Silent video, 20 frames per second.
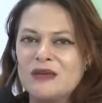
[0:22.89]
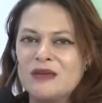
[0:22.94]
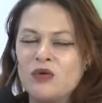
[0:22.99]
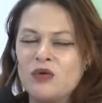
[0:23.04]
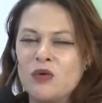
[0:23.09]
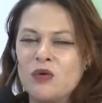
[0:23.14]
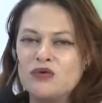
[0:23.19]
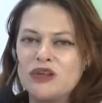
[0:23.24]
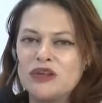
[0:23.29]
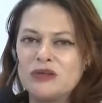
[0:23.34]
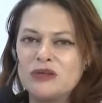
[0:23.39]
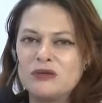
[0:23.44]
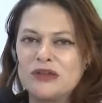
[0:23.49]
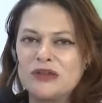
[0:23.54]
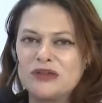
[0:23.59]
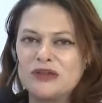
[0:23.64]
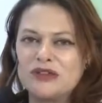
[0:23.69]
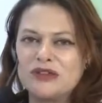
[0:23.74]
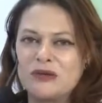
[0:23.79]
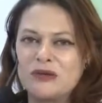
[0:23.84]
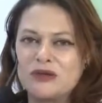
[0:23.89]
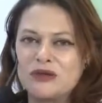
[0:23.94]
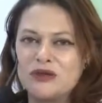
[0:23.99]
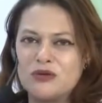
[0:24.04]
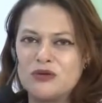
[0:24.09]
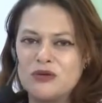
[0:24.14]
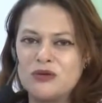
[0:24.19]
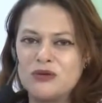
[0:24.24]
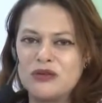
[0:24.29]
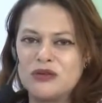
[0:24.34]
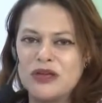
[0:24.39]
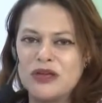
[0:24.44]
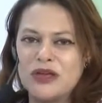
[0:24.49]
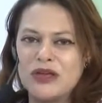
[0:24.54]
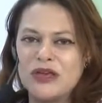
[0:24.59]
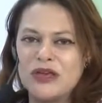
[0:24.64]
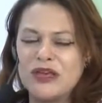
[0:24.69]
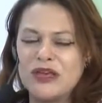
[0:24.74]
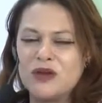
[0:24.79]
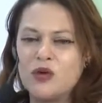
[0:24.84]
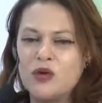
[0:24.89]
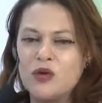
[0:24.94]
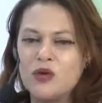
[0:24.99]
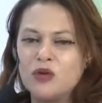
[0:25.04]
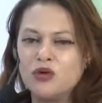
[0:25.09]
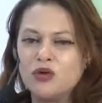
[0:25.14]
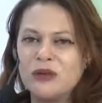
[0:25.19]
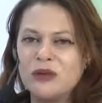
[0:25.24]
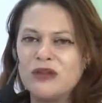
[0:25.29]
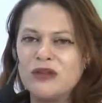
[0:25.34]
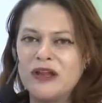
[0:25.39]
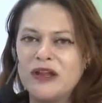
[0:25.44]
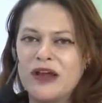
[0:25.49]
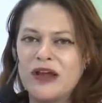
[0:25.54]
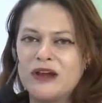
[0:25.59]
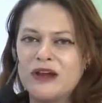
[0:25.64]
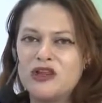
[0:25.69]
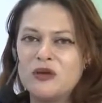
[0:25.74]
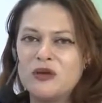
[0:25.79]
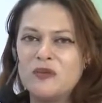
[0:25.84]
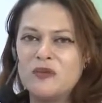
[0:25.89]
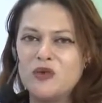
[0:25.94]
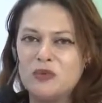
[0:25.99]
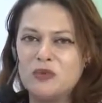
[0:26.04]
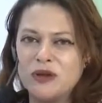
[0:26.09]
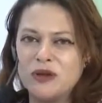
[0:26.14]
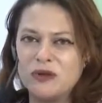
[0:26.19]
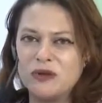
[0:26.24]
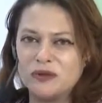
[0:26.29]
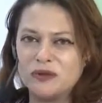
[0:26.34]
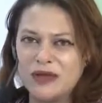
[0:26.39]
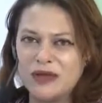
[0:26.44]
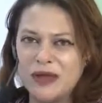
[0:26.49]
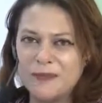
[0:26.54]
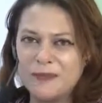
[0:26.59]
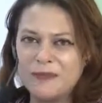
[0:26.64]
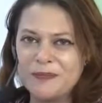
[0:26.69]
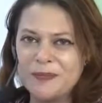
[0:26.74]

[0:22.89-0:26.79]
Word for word: O título da nossa aula de hoje é Encontro entre Arte e Público, tá?